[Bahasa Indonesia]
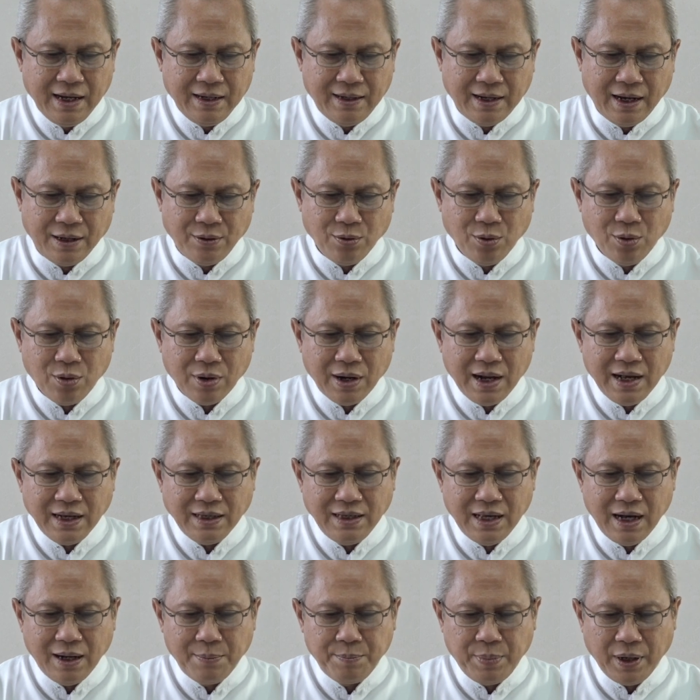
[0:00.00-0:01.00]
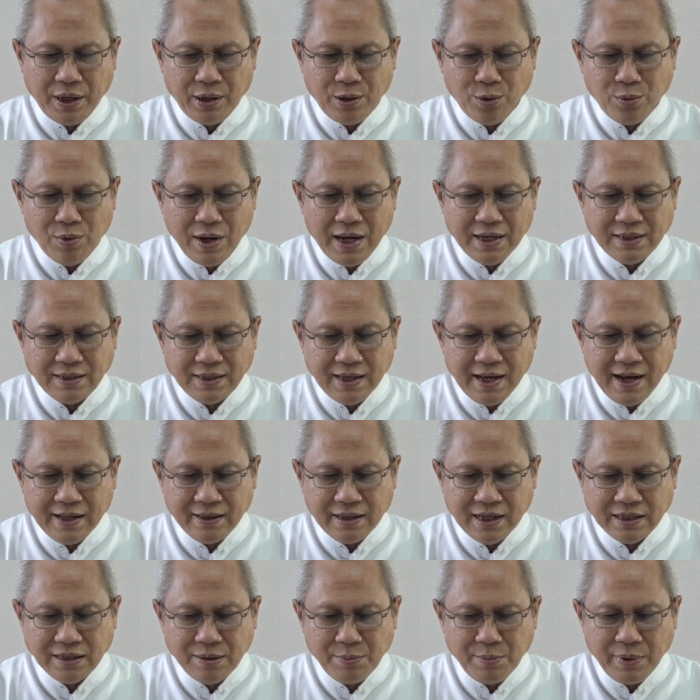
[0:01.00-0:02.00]
dan orang yang berkuasa
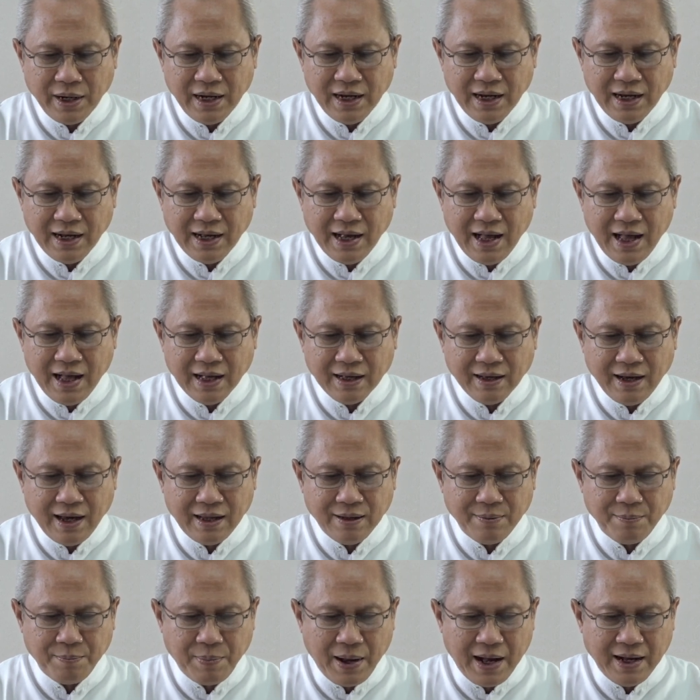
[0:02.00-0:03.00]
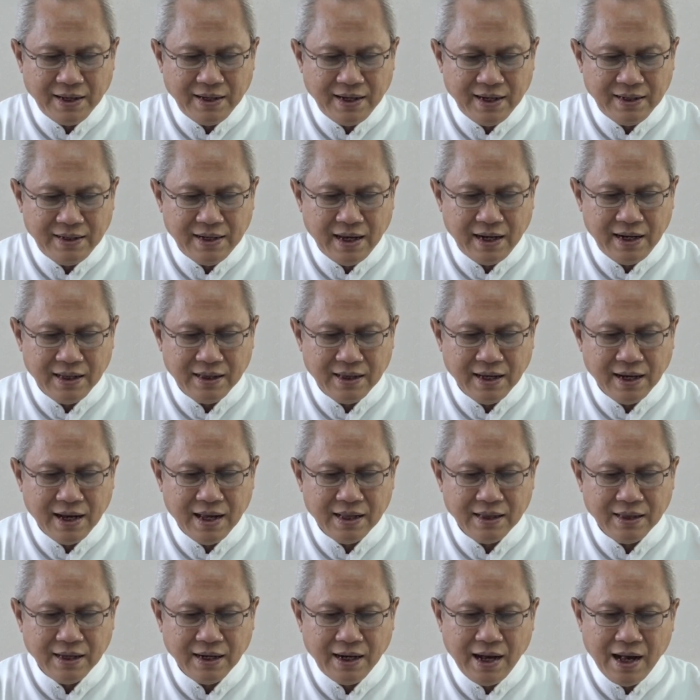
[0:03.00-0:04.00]
atas mereka akan bangkit dari
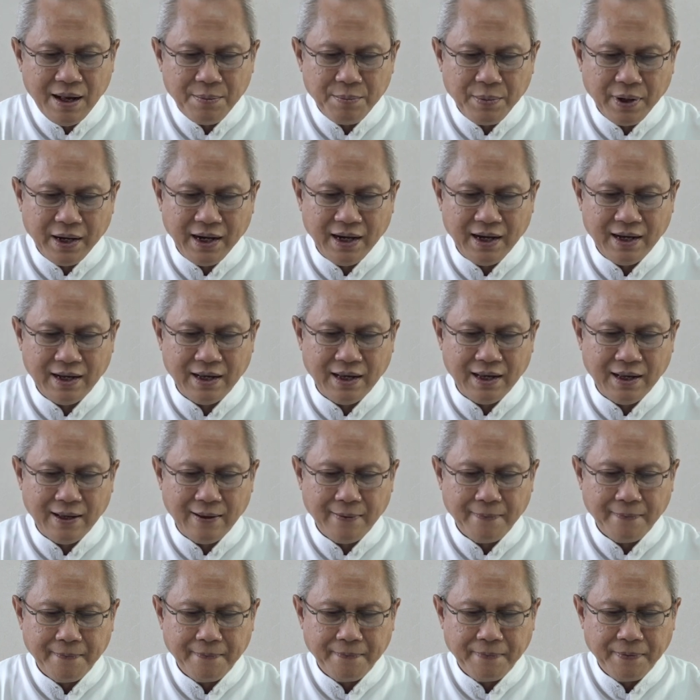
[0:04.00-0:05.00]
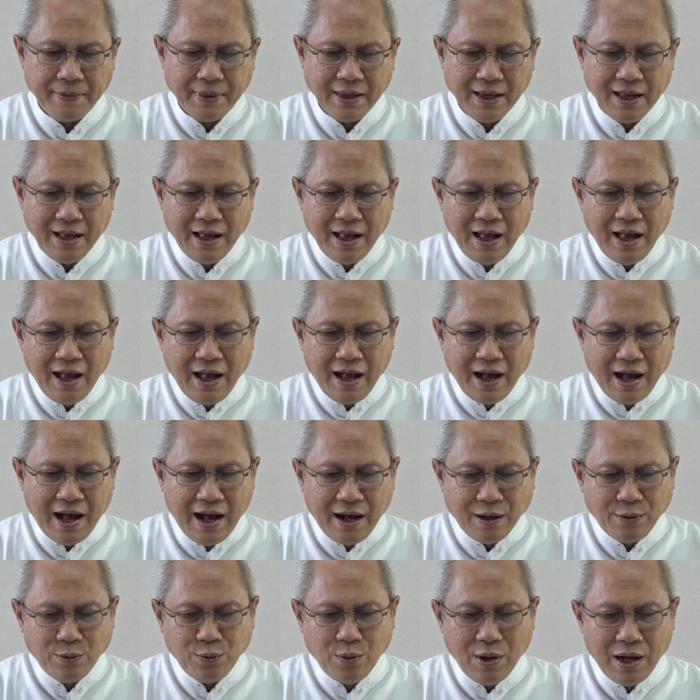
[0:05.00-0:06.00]
tengah-tengah mereka.
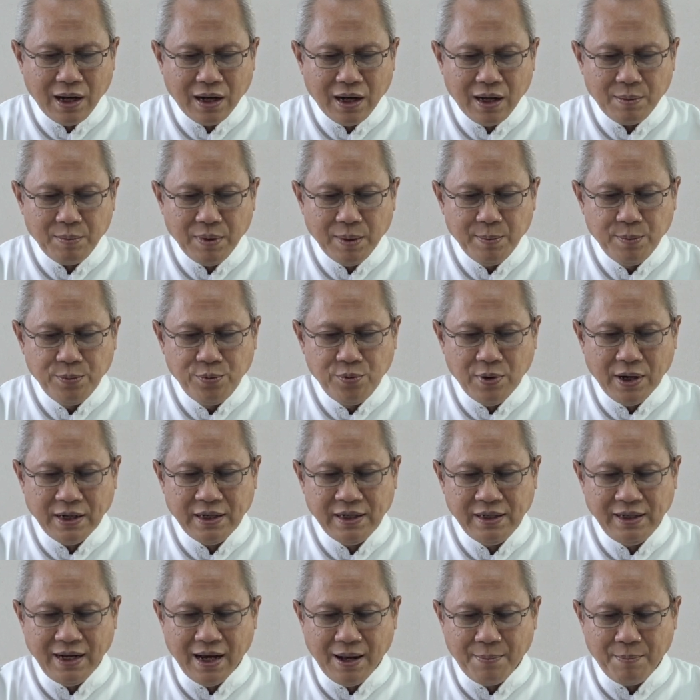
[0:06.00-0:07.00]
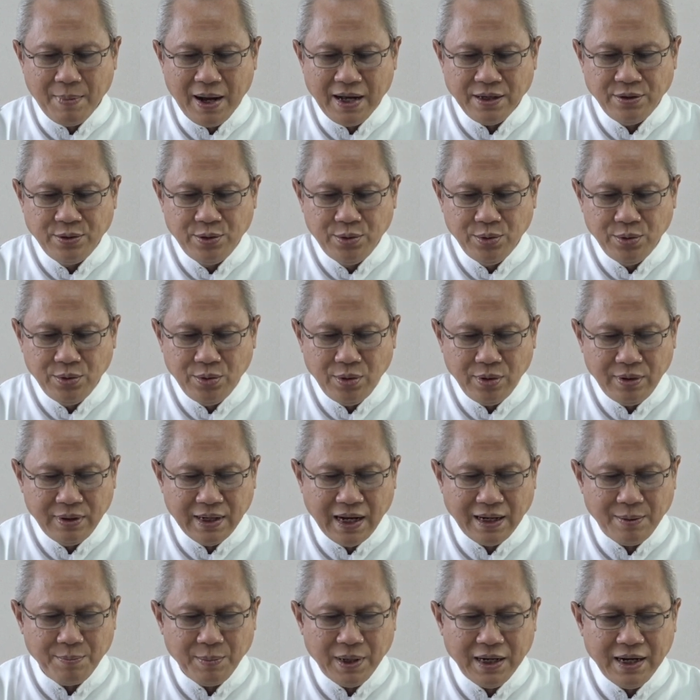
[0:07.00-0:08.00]
Aku akan membuat dia maju
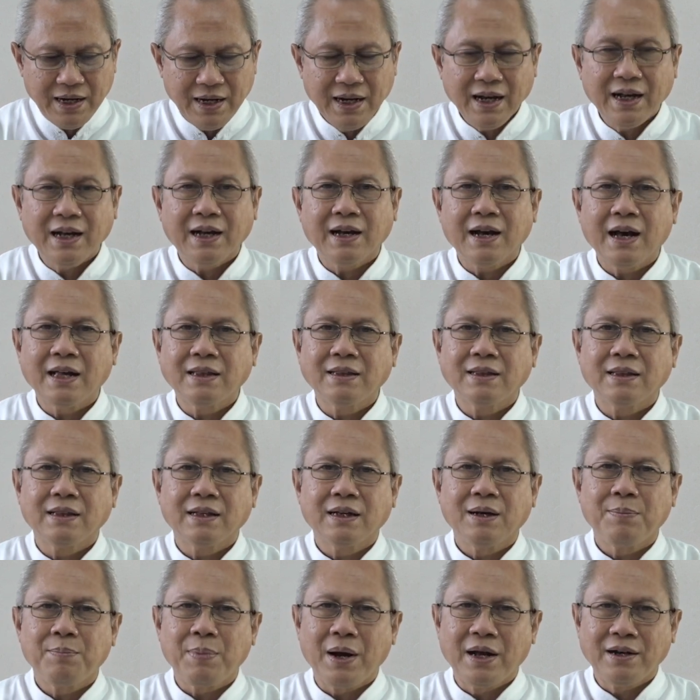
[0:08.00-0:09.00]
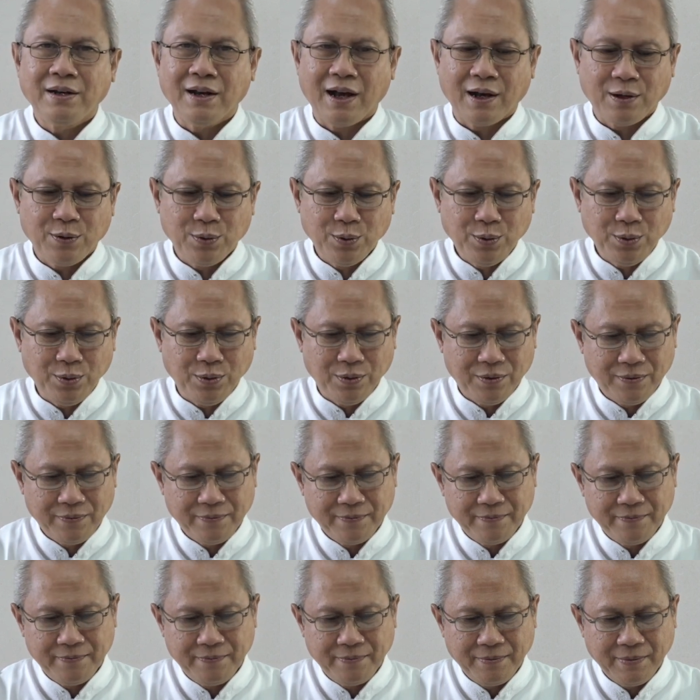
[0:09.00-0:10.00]
dan mendekat kepadaku.
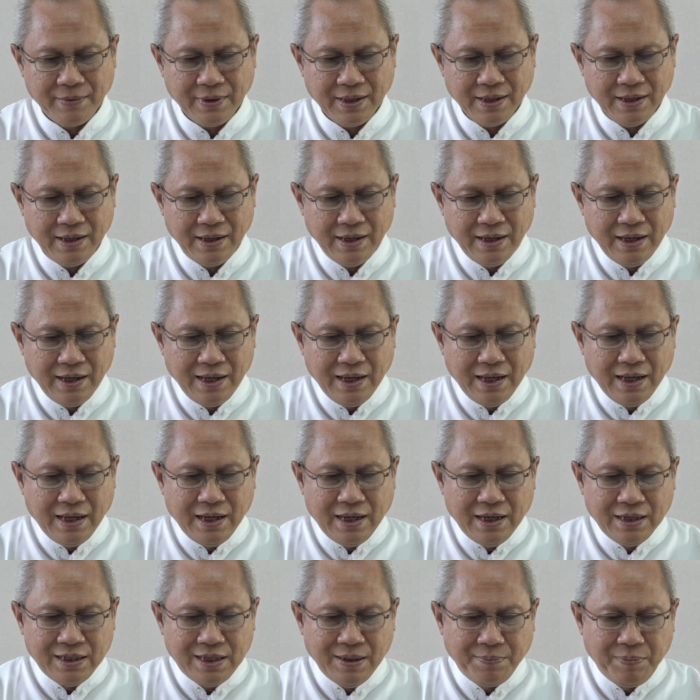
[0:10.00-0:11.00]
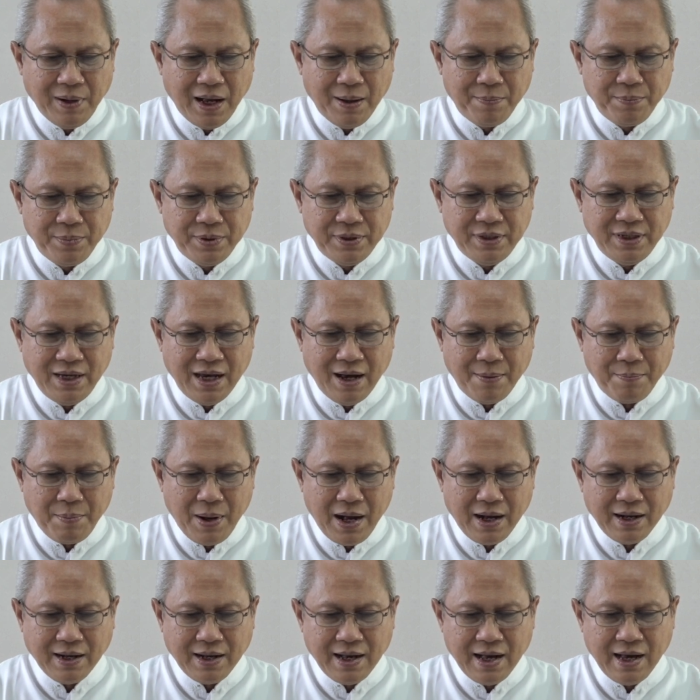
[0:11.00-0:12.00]
Sebab
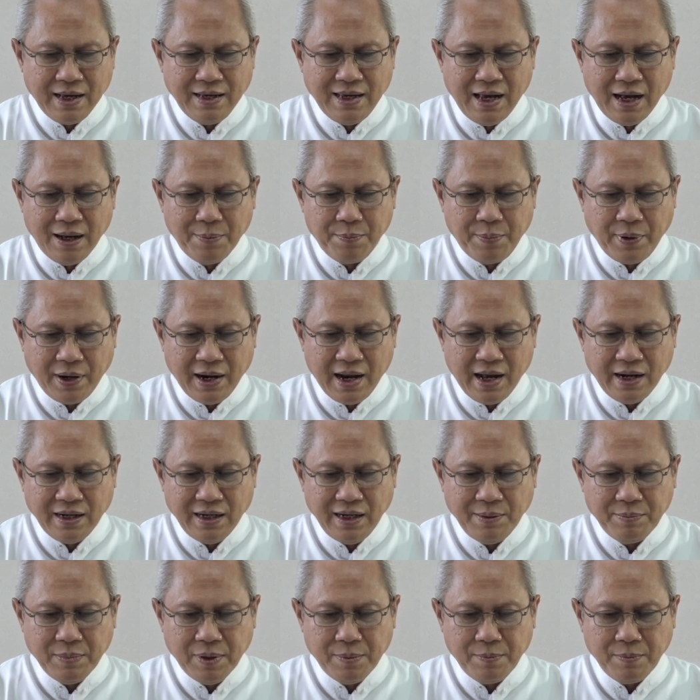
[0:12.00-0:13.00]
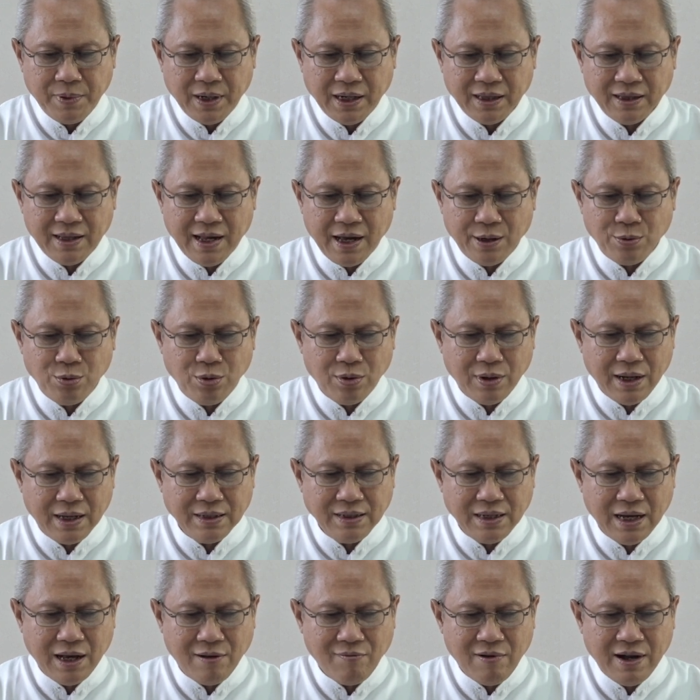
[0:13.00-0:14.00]
siapakah yang berani
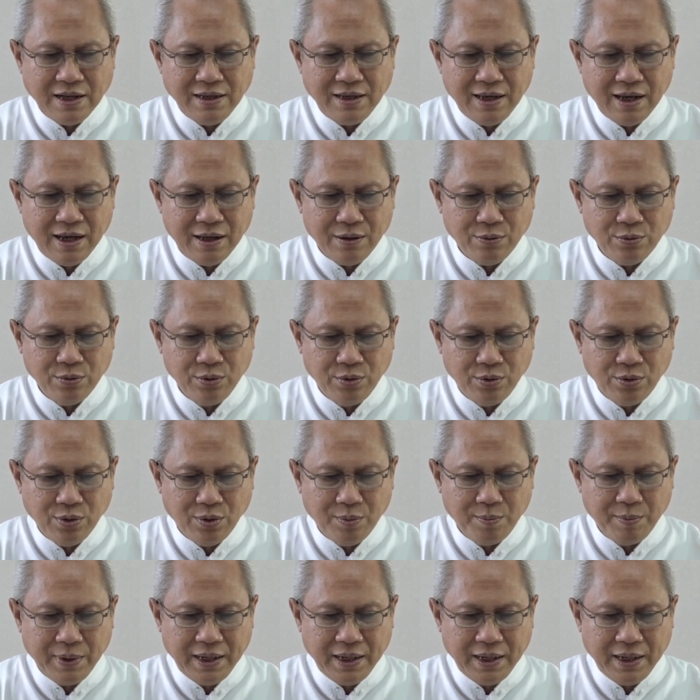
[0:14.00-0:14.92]
mempertaruhkan nyawanya untuk